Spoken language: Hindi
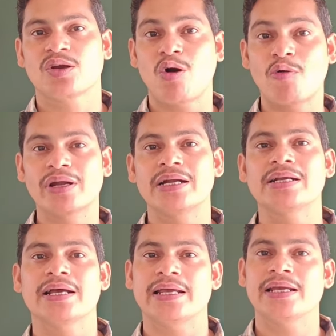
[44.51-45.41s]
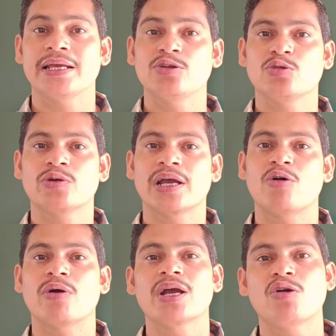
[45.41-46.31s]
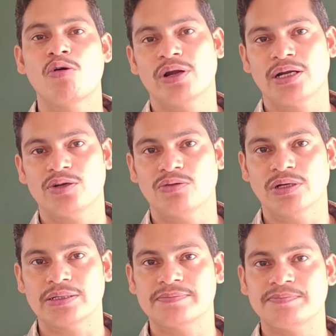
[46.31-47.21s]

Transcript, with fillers: कॉन्ग्रेंट कहेंगे ये दोनों क्या हो गए कॉन्ग्रेंट हो गए